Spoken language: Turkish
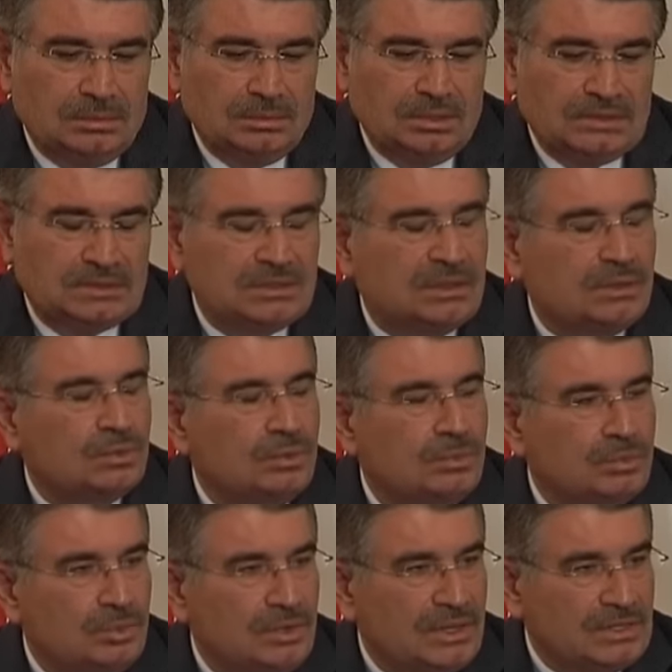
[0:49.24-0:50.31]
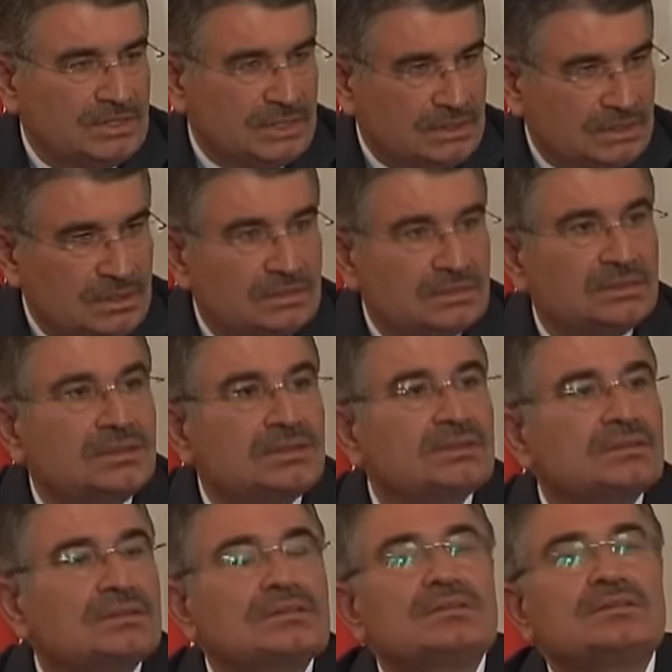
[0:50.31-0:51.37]
neticede Kumrular Caddesi
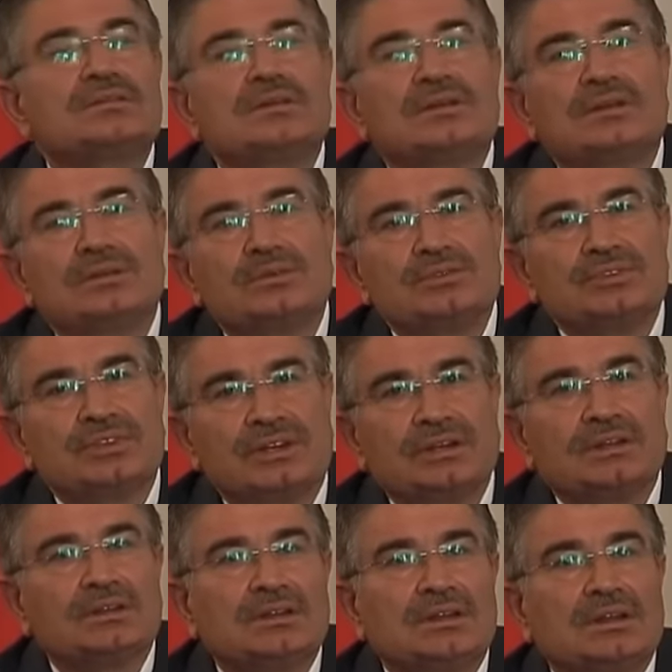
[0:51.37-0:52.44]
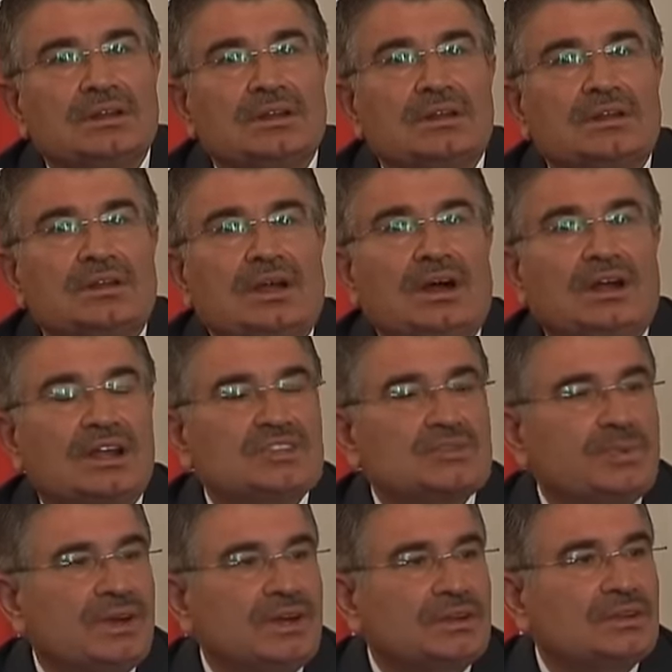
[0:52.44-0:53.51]
üzeri araç
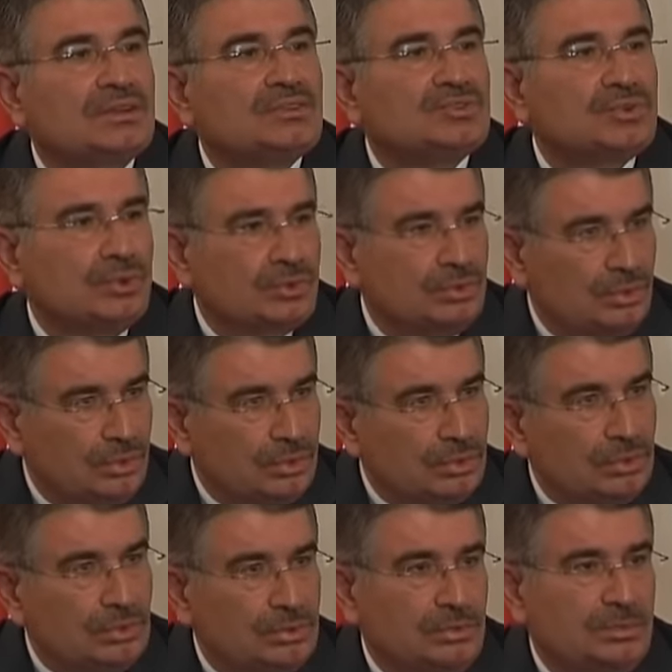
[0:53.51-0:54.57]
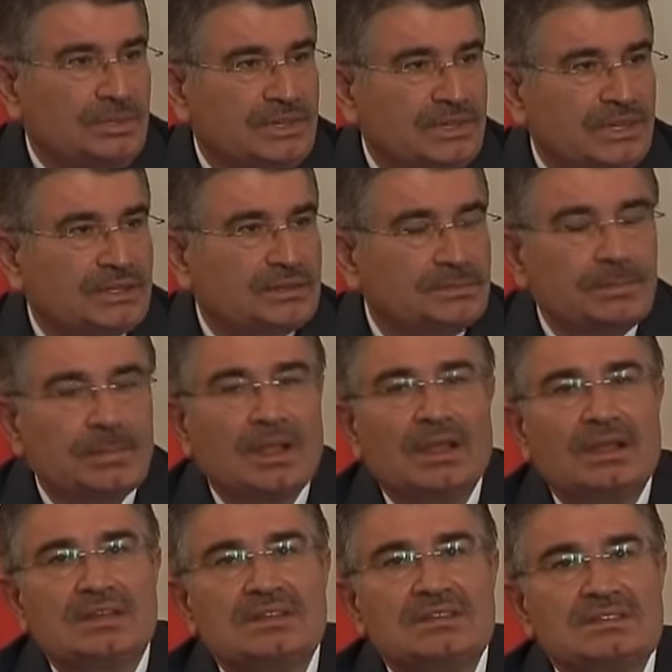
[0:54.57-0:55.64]
parkının çok yoğun olduğu bir yer.
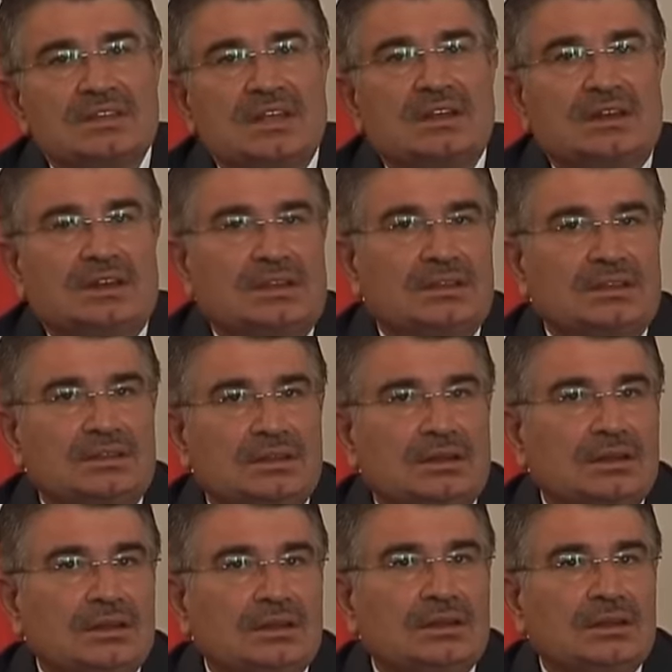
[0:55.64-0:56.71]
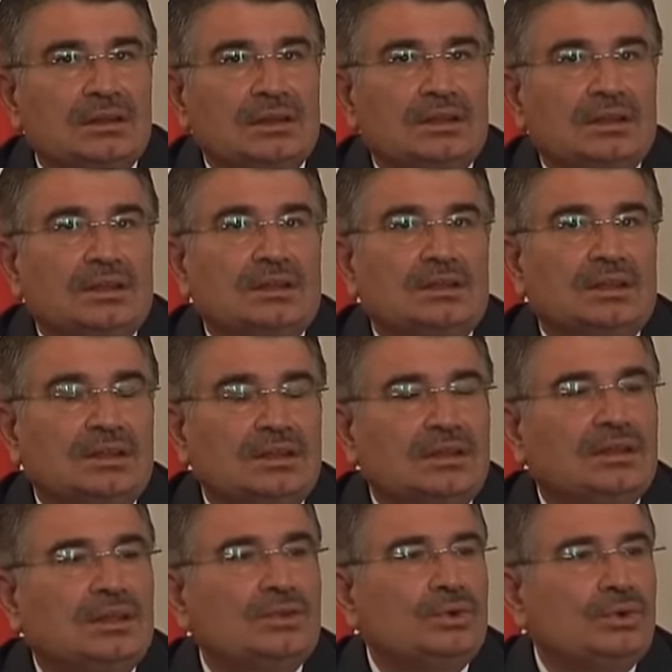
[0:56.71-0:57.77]
İnsan hareketinin de
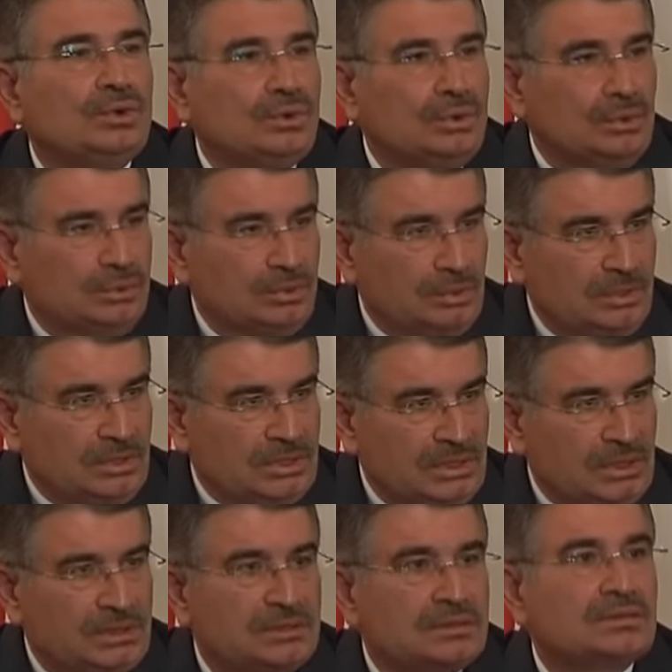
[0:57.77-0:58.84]
yine yoğun olduğu bir yer.